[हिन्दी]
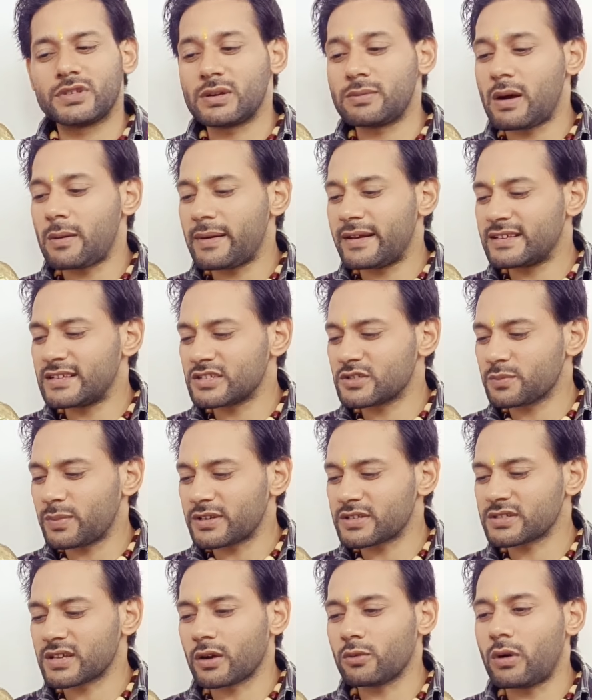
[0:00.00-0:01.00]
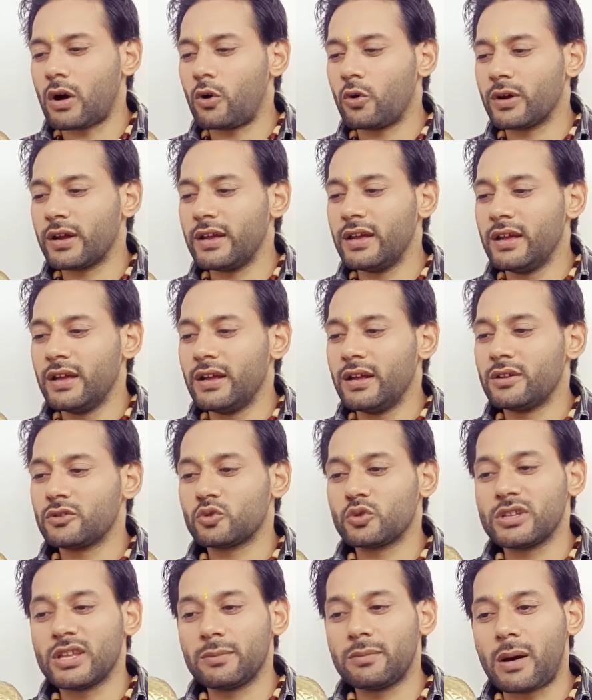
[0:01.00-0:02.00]
जब आप ऐसे स्पर्श करवाओगे
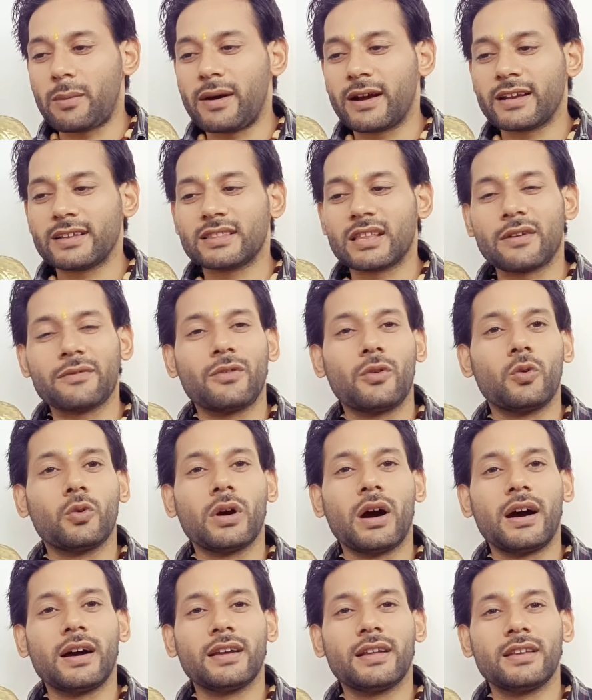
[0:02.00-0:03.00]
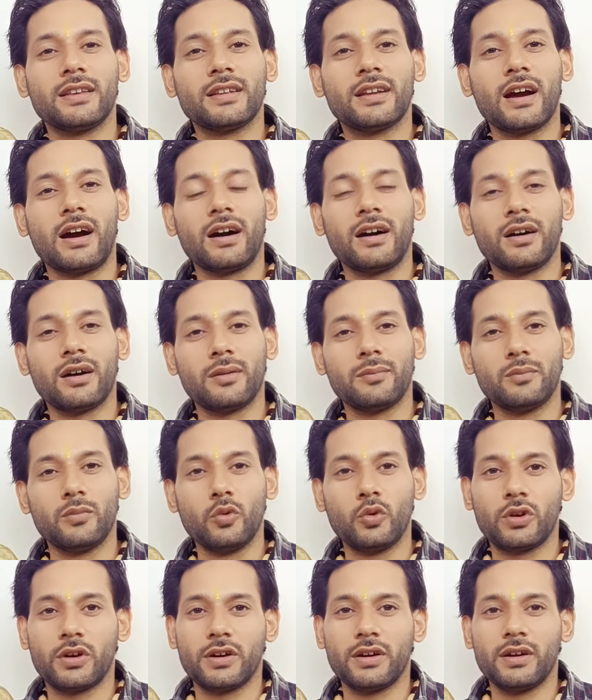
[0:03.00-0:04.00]
तो ये बाबा की तरफ होगा इनका
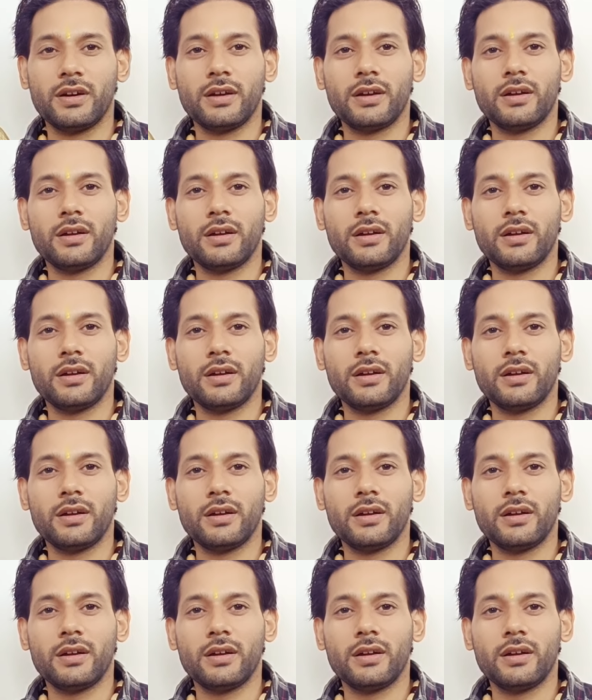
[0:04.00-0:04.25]
मुख